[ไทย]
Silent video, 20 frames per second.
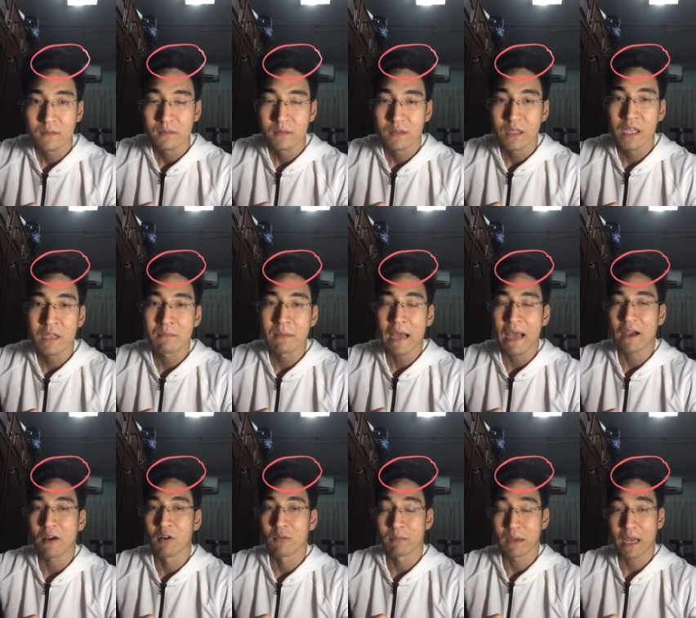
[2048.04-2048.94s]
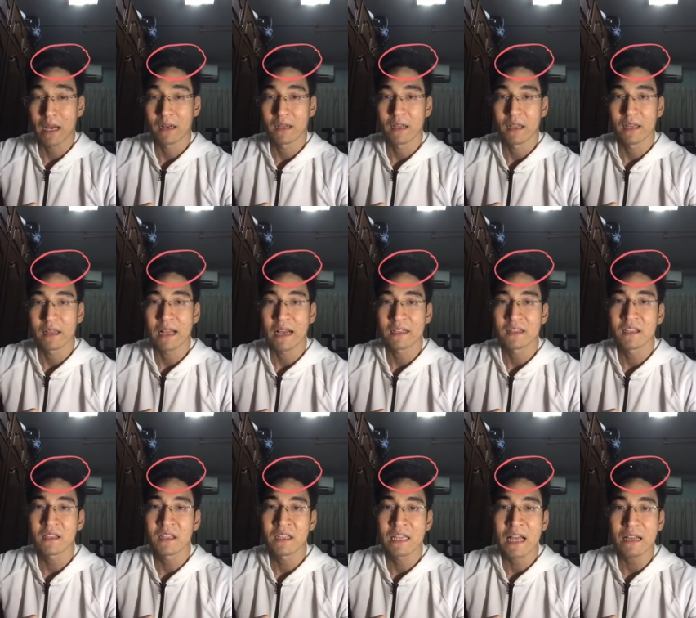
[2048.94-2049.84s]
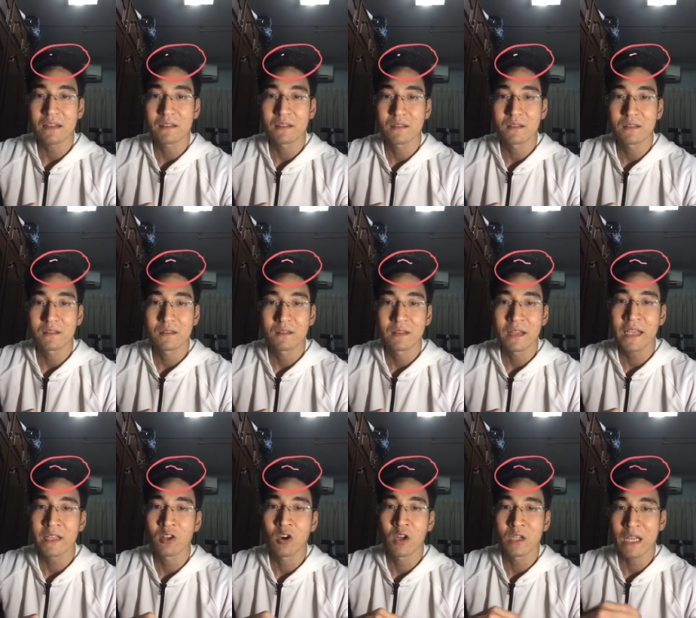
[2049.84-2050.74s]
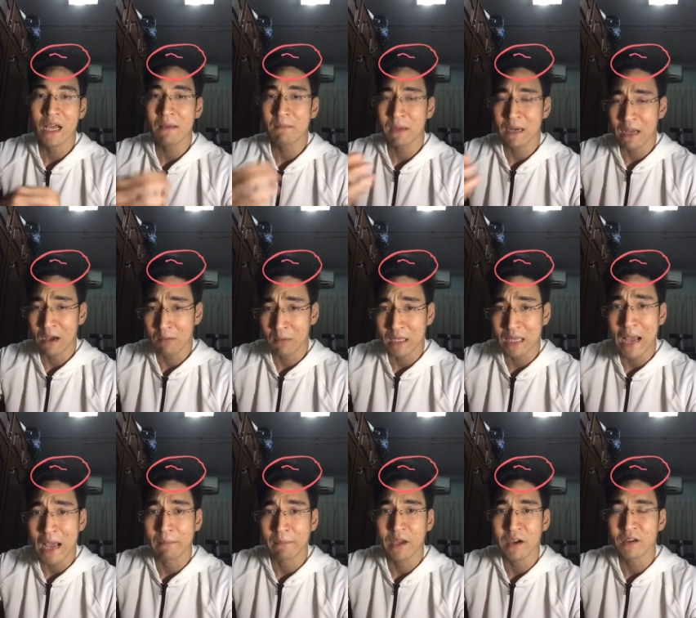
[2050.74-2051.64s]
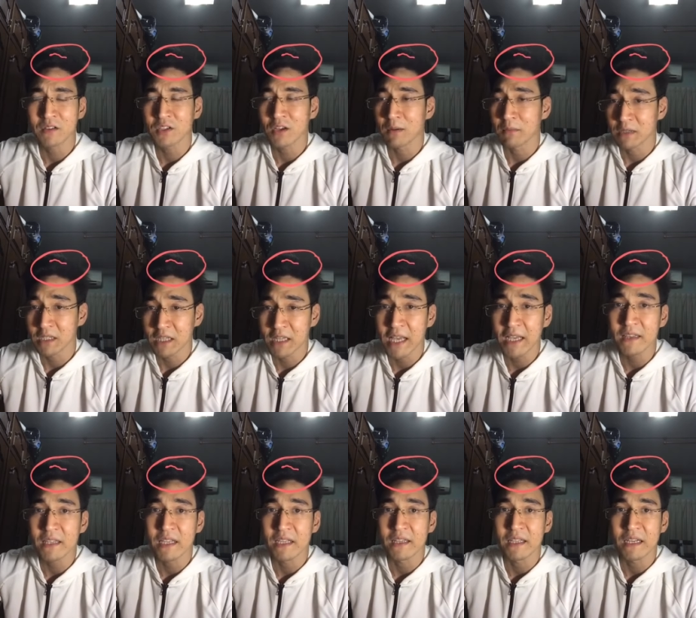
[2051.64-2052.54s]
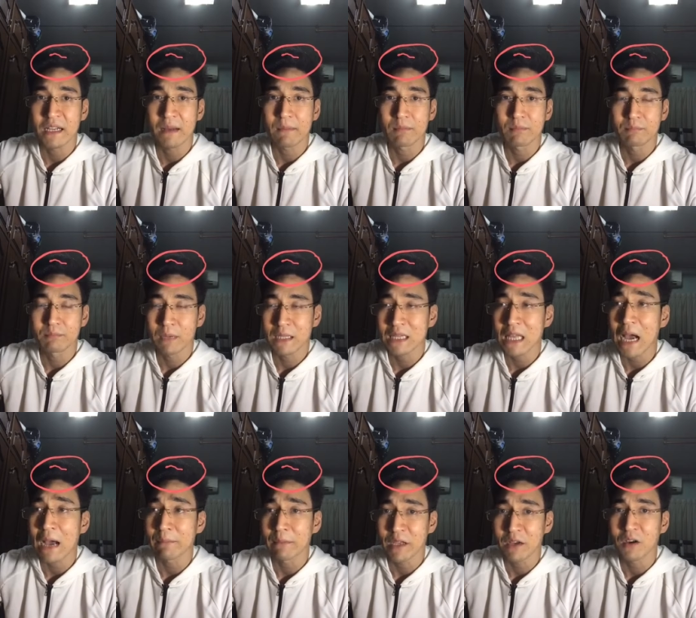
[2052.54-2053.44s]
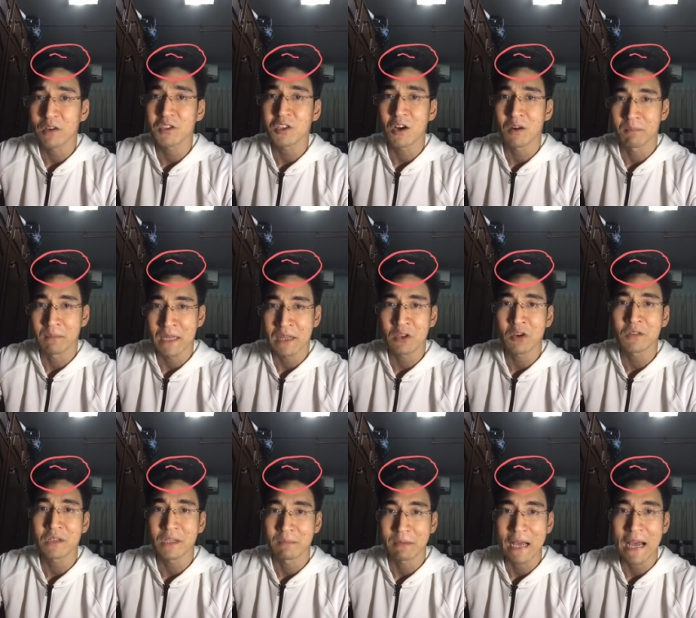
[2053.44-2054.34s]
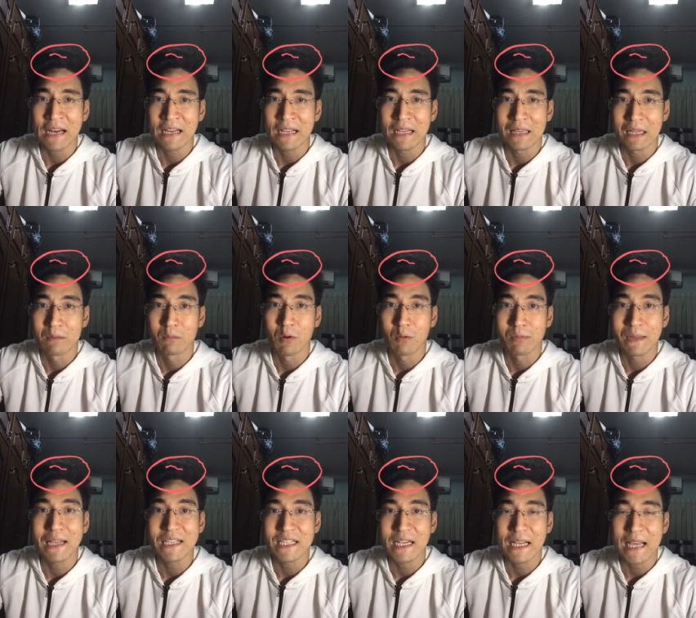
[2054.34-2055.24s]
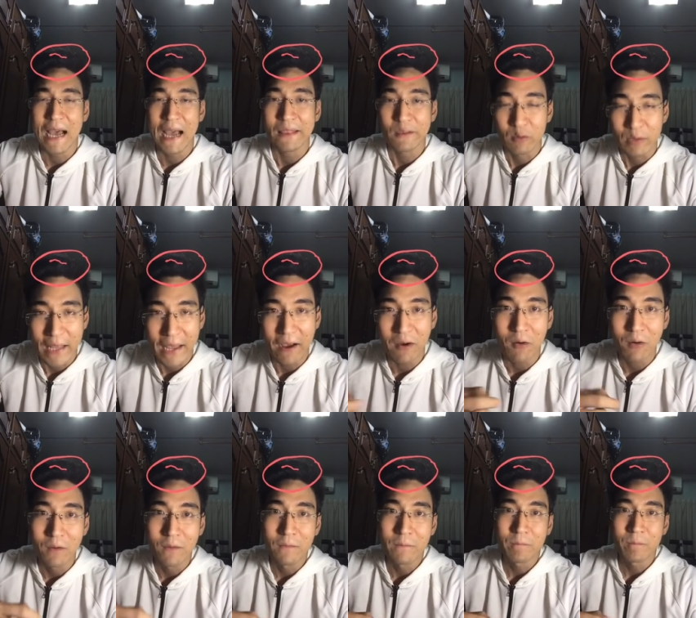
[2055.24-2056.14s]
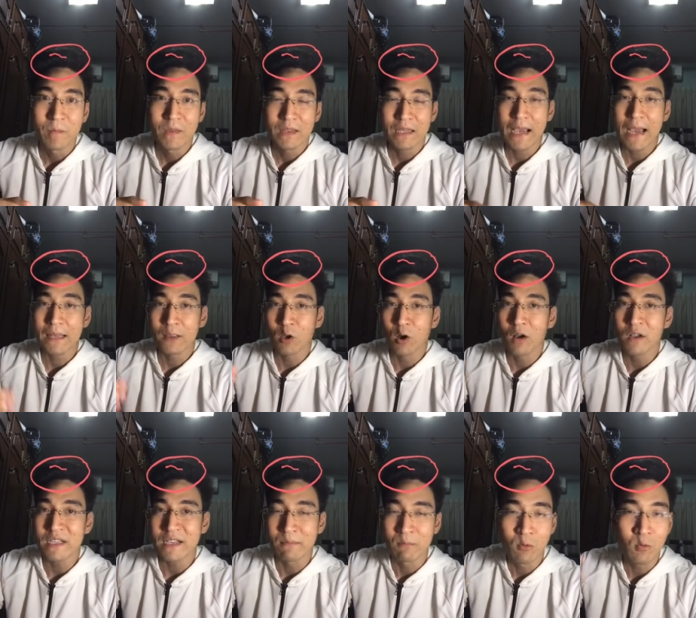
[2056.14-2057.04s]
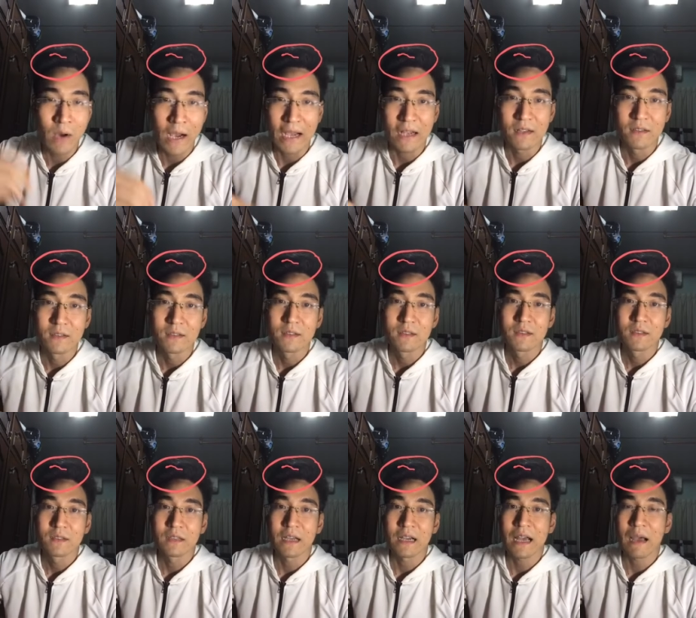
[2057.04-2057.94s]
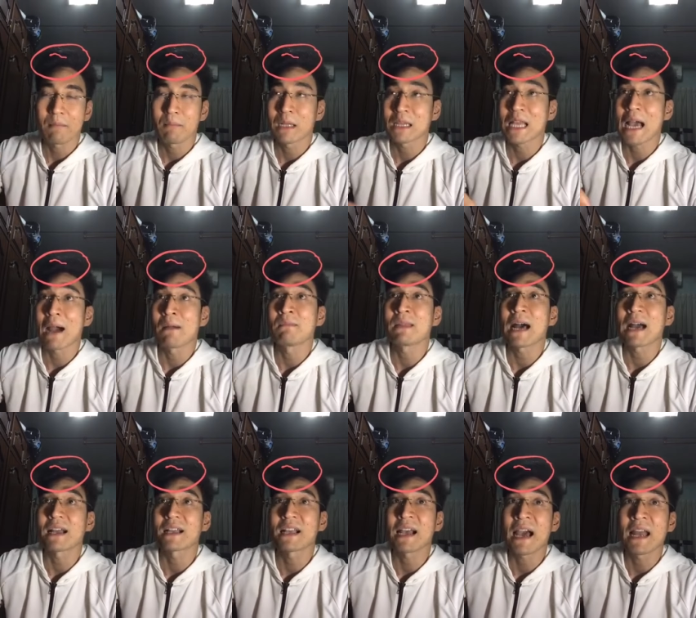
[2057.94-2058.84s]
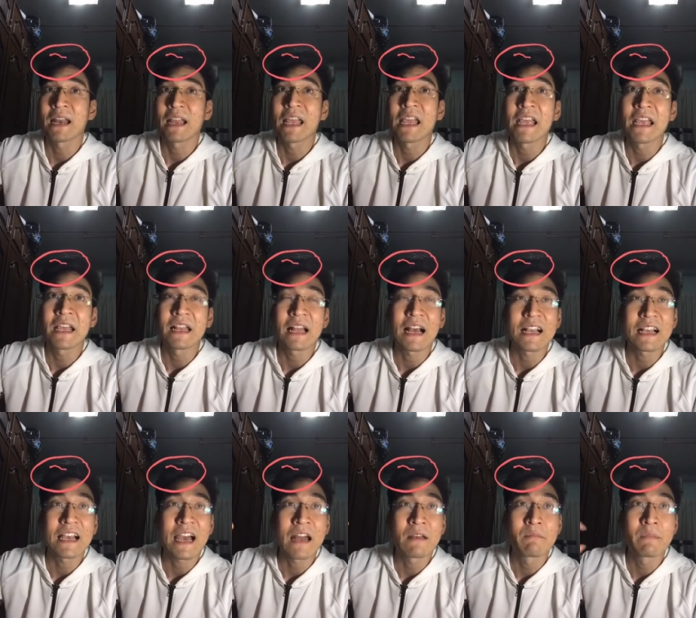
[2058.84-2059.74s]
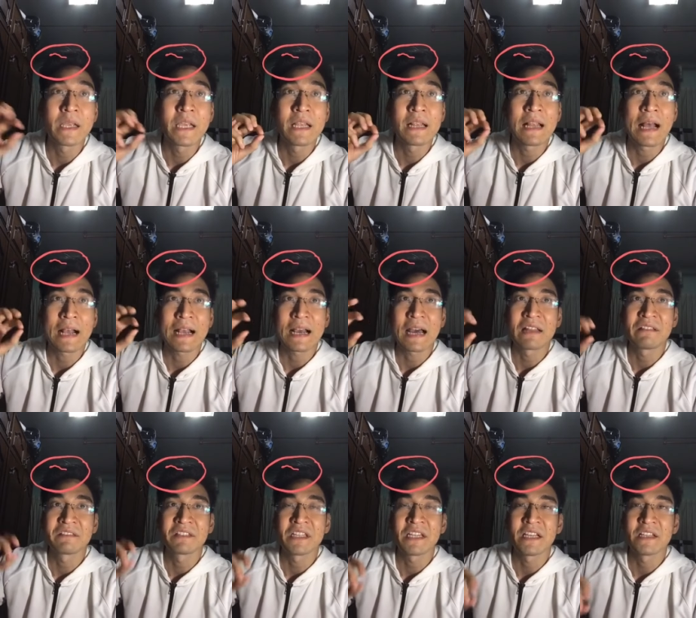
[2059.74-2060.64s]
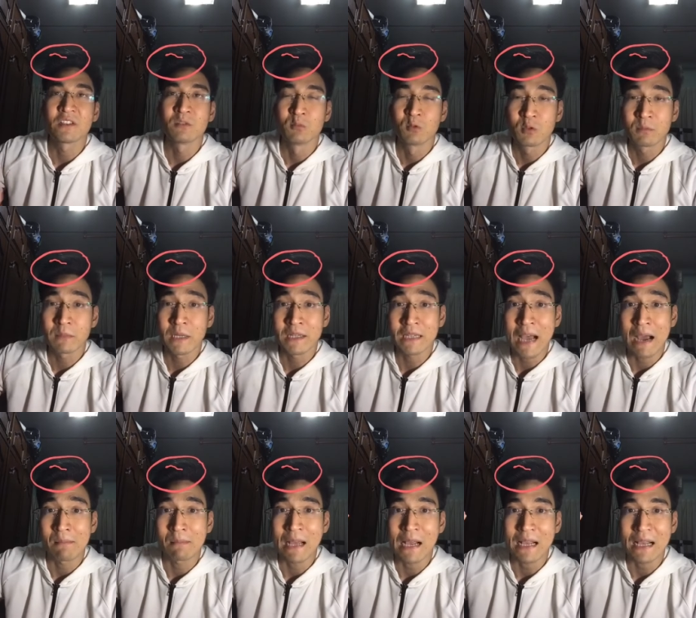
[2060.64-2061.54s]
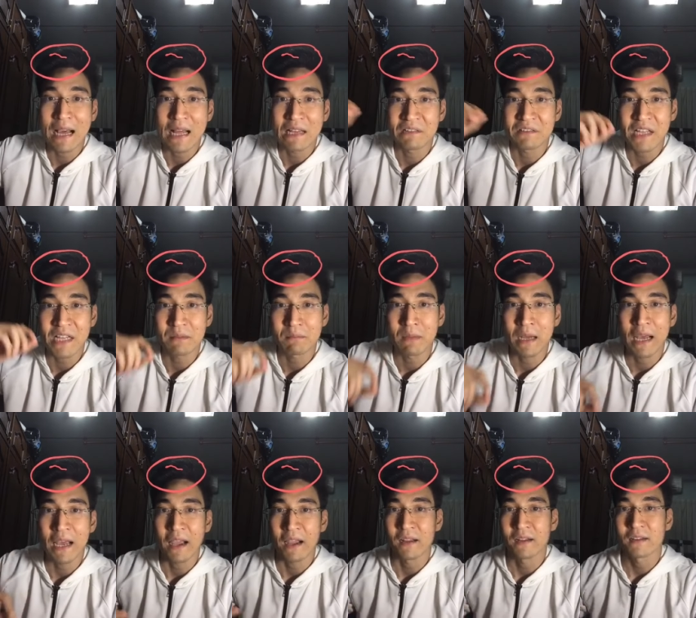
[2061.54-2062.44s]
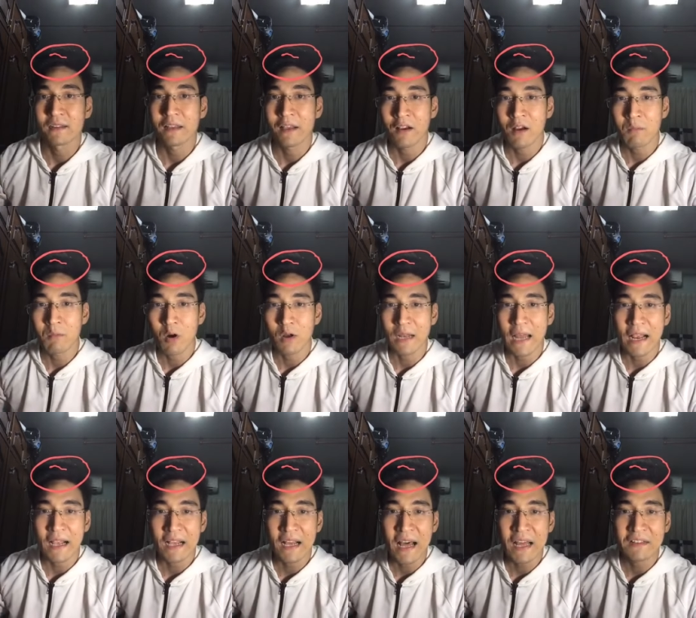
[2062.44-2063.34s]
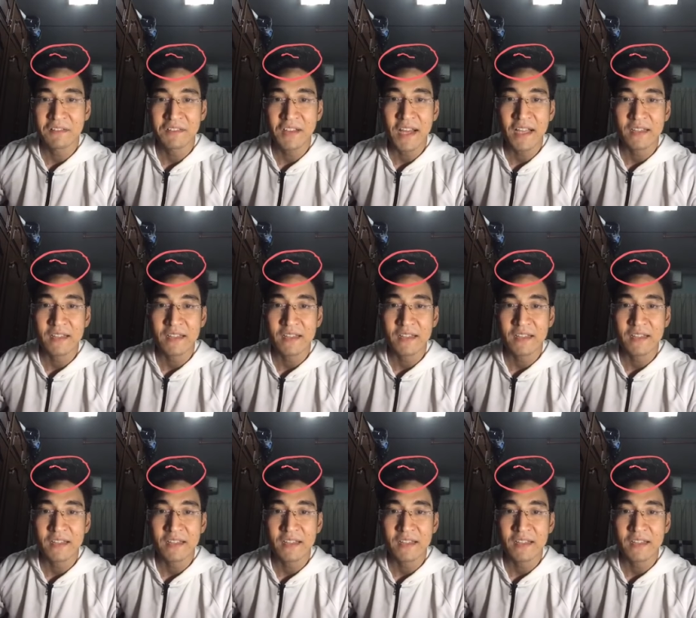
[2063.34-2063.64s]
ที่มาของมันเนี่ย หลักนิติรัฐแน่นอนถ้ามันเอามาถามในข้อสอบอันนี้เทคนิคนะครับ มันถามในข้อสอบมันต้องสำคัญกับระบบราชการอยู่แล้ว ถ้าน้องจะ มั่วนะครับ มันถามหลักการ A หลักการ B หลักการ C สมมุติมันถามหลักการ Z มา เราก็บอกหลักการ Z